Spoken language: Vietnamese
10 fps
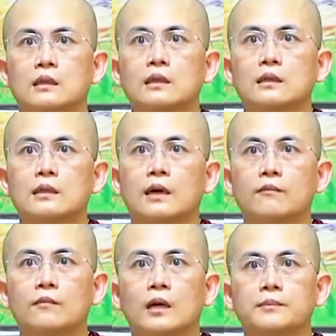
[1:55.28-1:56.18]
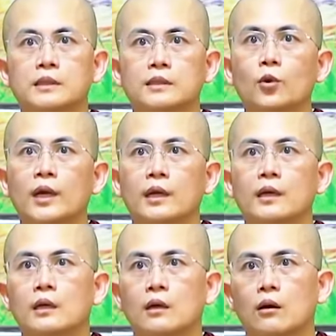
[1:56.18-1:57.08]
thiện tâm hợp trí tuệ
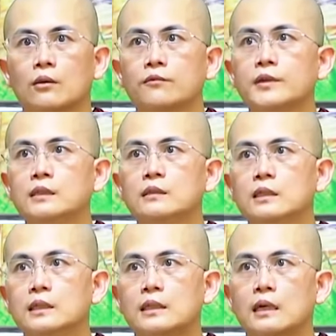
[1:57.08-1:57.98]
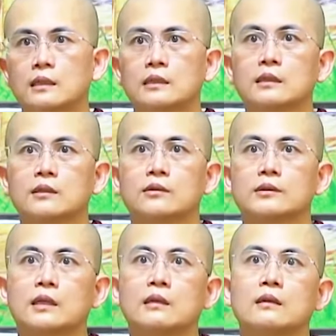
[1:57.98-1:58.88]
còn phi như lý tác ý thì nó
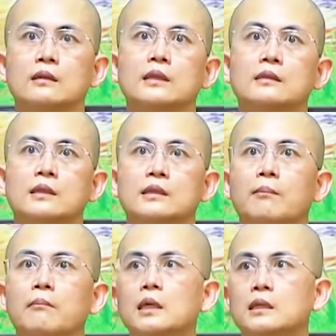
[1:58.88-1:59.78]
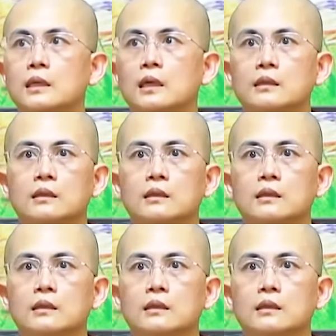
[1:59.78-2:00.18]
sẽ khởi lên những cái tâm bất thiện